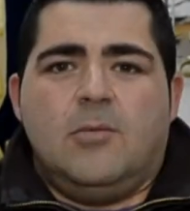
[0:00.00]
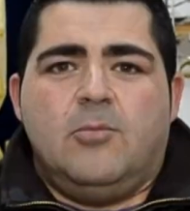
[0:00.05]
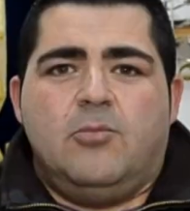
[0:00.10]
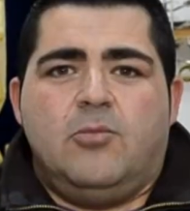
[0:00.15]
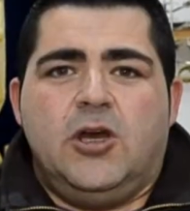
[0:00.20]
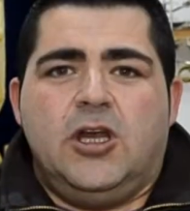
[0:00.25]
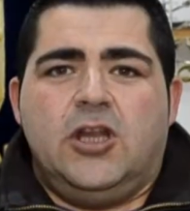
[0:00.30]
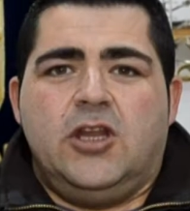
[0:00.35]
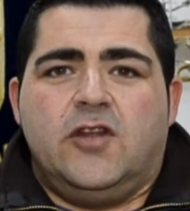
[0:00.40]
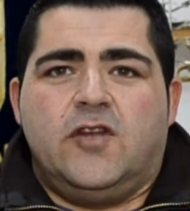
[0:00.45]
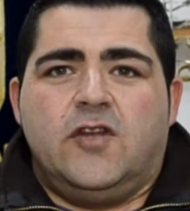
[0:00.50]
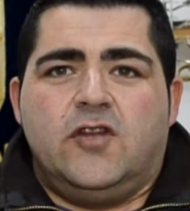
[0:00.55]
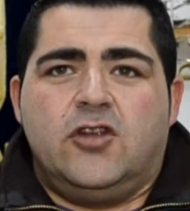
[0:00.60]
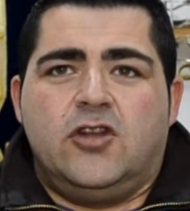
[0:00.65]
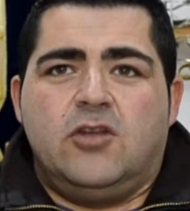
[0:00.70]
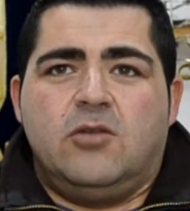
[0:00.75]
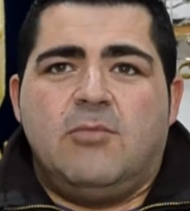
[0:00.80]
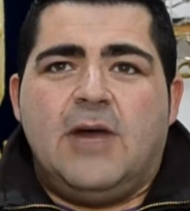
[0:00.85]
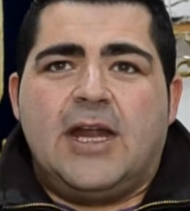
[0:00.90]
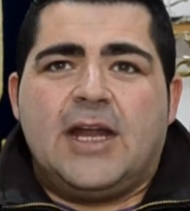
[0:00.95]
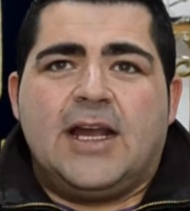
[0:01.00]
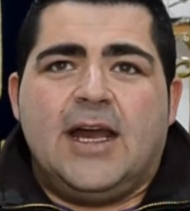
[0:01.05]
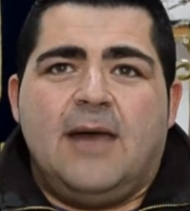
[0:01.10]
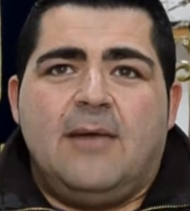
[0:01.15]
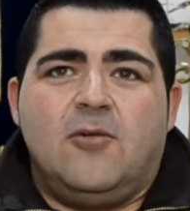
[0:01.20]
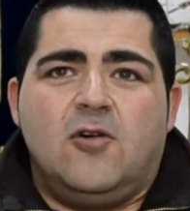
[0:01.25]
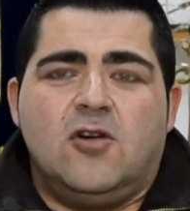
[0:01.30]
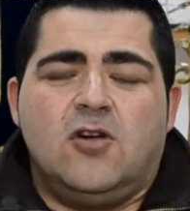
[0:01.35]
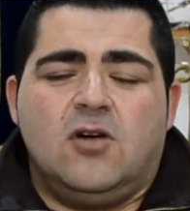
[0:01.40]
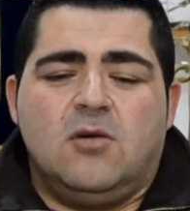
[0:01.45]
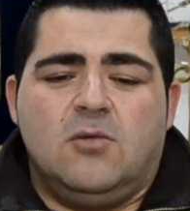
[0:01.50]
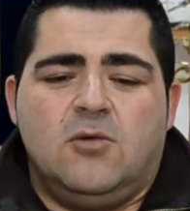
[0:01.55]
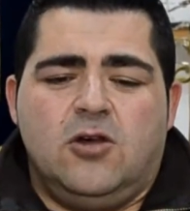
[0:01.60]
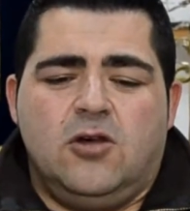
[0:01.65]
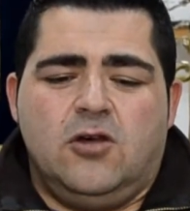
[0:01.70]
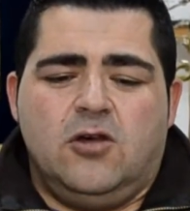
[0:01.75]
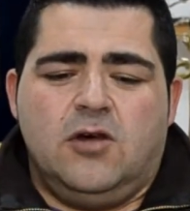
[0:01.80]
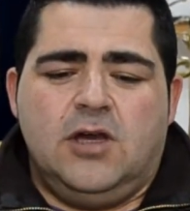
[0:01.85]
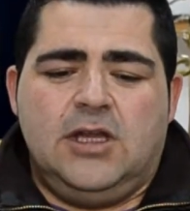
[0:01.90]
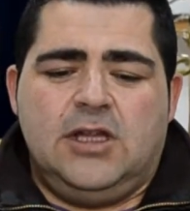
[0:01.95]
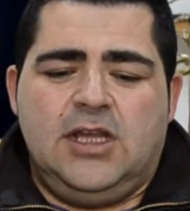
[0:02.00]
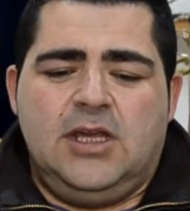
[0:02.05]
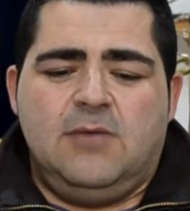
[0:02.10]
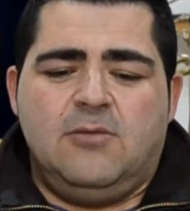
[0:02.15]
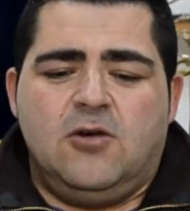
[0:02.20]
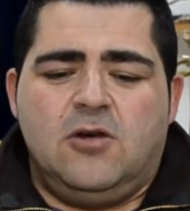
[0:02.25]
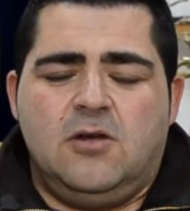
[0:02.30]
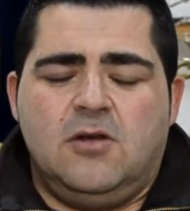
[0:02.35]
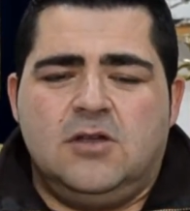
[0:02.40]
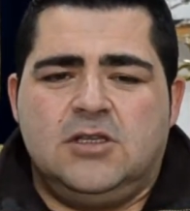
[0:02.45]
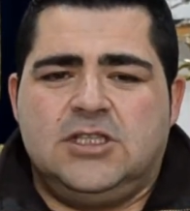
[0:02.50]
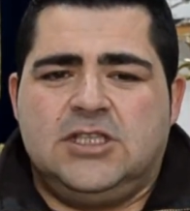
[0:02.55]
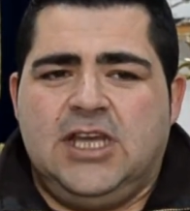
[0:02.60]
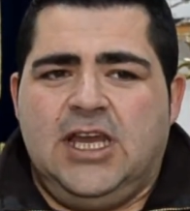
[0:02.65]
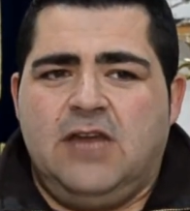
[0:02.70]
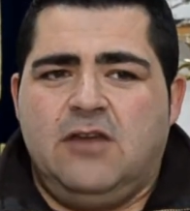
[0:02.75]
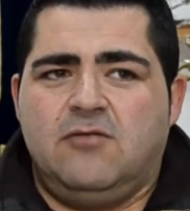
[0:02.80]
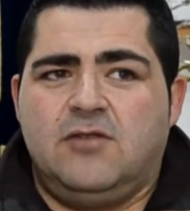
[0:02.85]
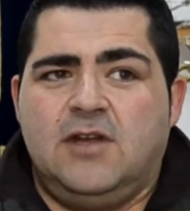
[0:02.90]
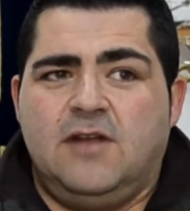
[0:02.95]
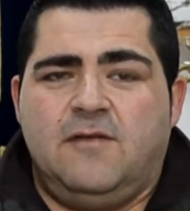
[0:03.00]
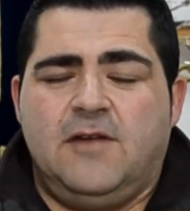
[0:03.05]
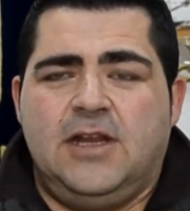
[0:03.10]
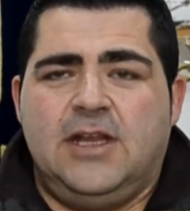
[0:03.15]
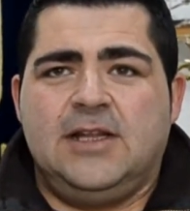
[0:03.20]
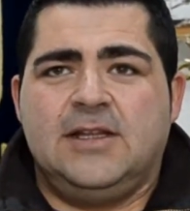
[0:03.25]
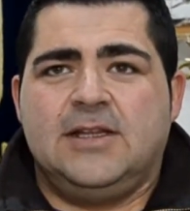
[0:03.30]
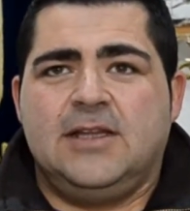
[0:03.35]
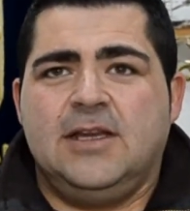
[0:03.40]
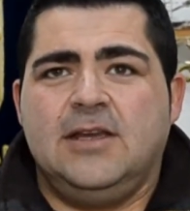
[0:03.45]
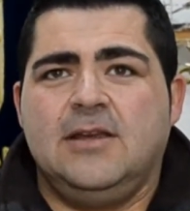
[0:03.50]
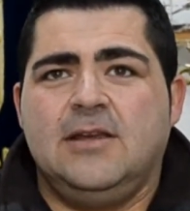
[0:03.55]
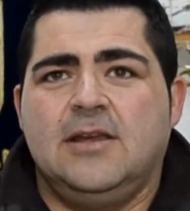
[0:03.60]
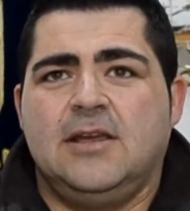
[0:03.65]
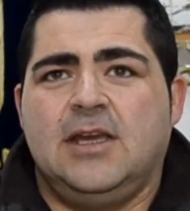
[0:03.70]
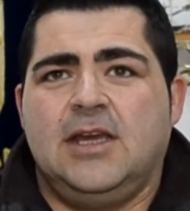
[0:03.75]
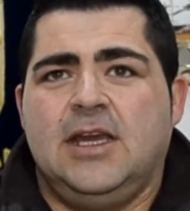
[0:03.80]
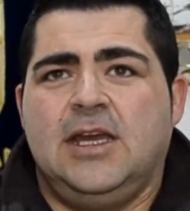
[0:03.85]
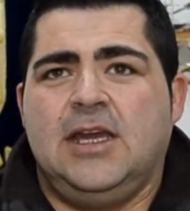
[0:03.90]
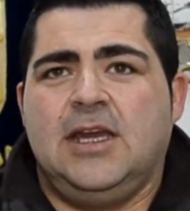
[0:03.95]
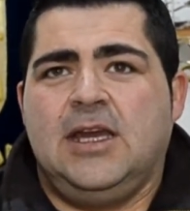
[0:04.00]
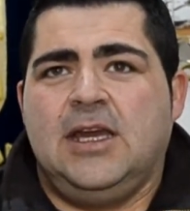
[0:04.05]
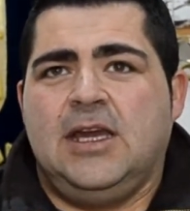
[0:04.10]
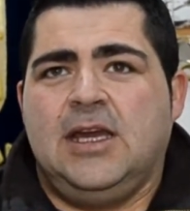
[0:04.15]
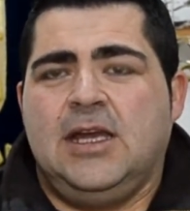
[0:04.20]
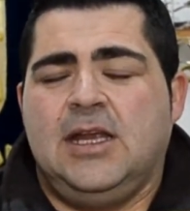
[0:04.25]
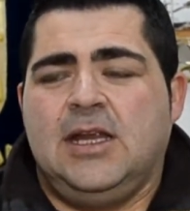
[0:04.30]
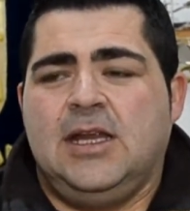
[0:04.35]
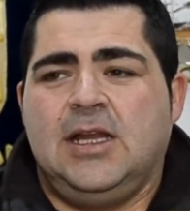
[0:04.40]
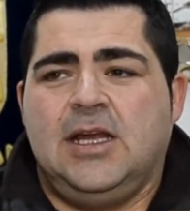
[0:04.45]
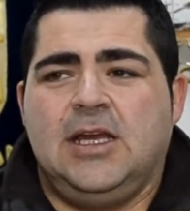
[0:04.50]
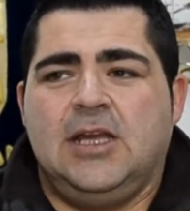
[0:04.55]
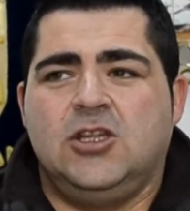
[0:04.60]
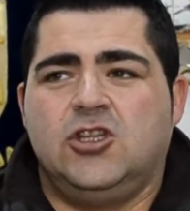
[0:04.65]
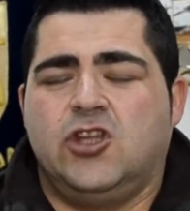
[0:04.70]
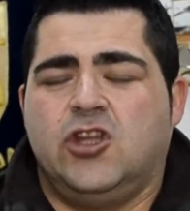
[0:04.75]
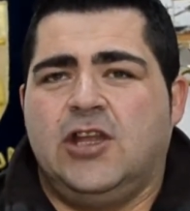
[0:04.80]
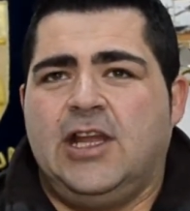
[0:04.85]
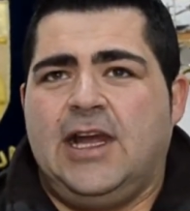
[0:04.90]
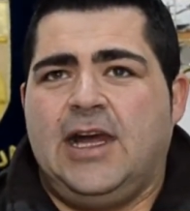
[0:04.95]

Pues nosotros nos marcamos como objetivo ser un referente eh, en toda